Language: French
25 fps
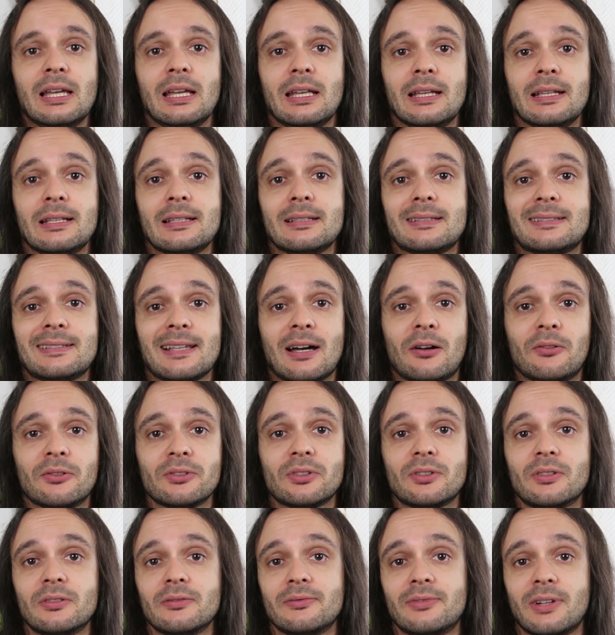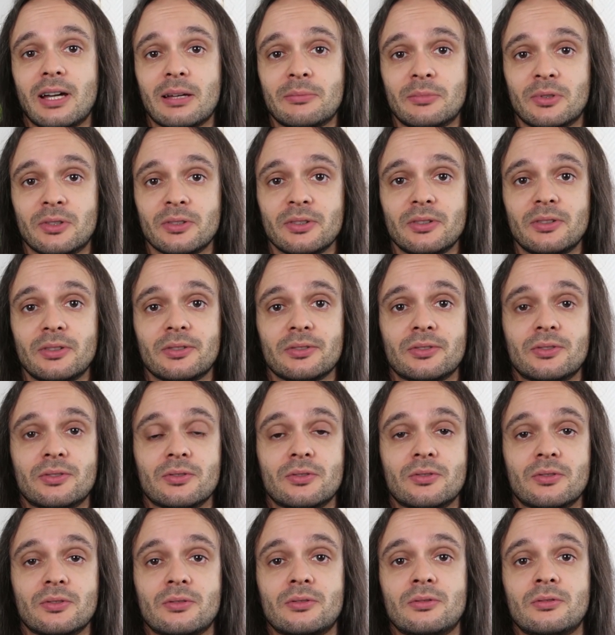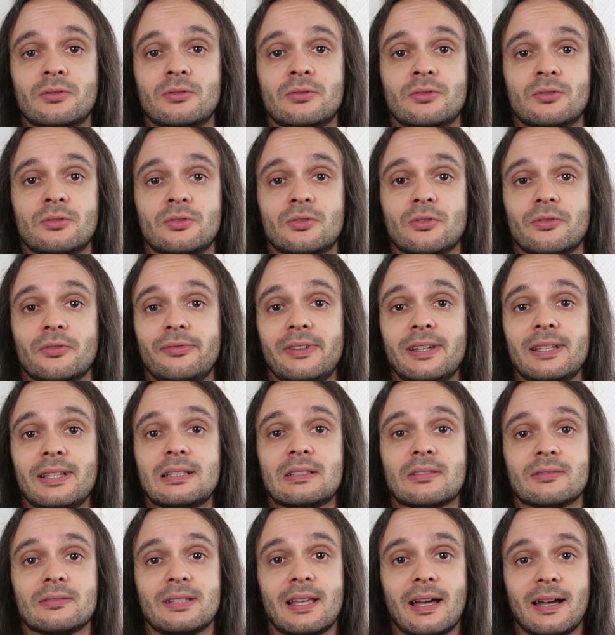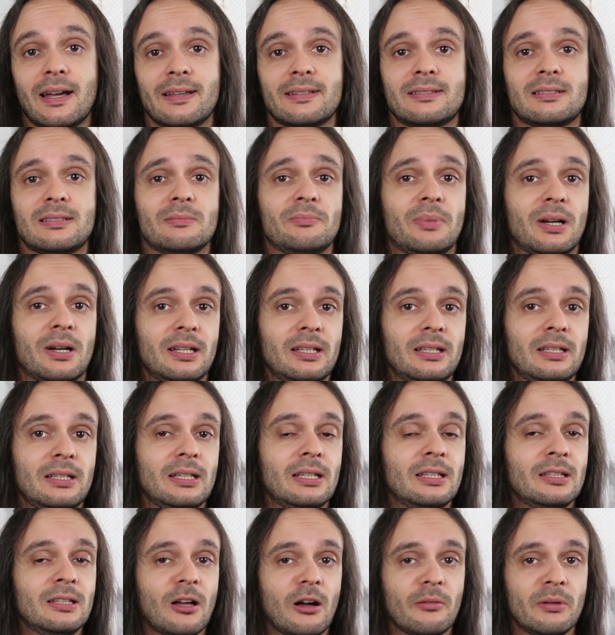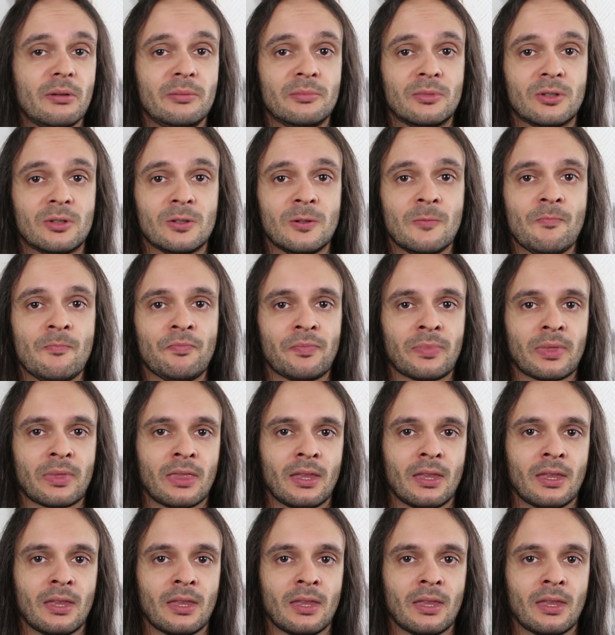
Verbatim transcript: Et ça rentre vraiment dans ce que je fais sans arrêt, c'est parler énormément